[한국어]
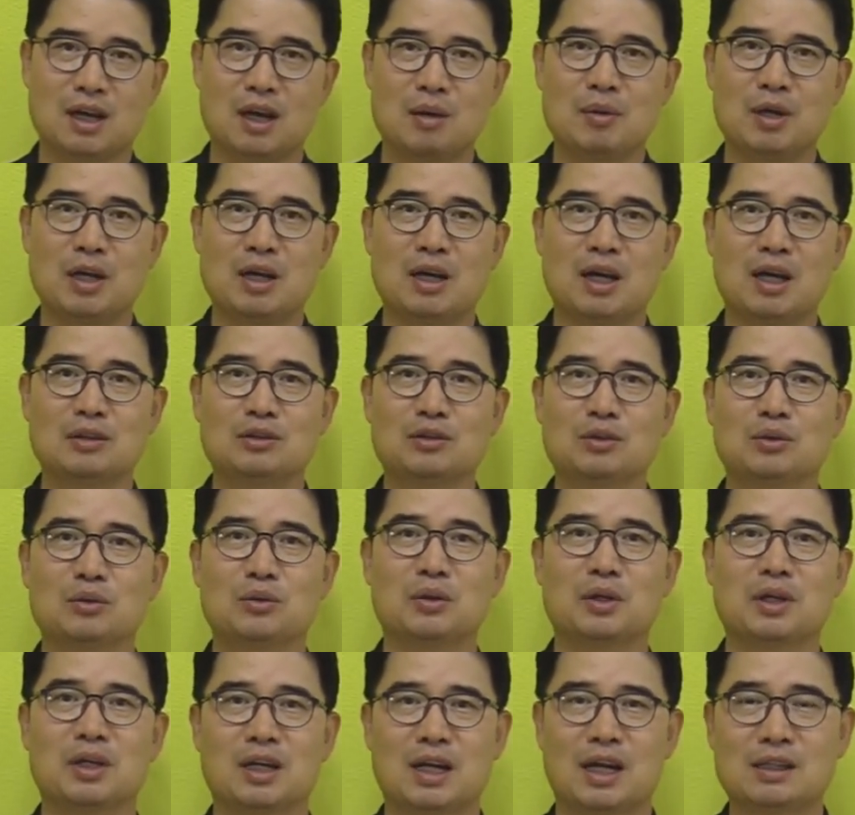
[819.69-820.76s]
아마 안디옥
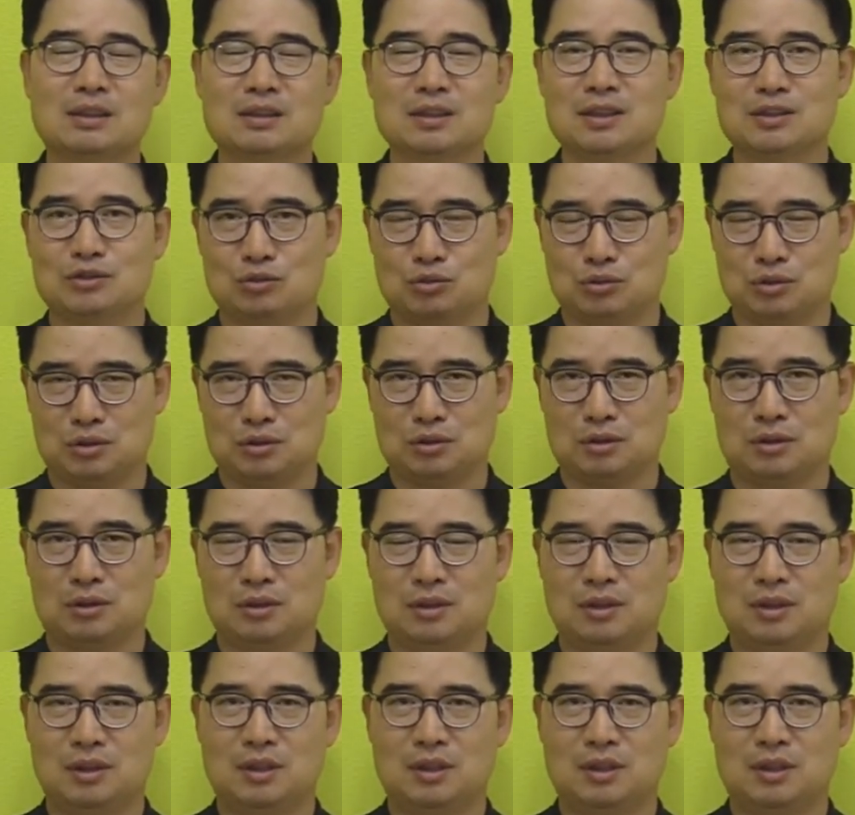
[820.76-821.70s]
교회가 갈등했을 수 있어요.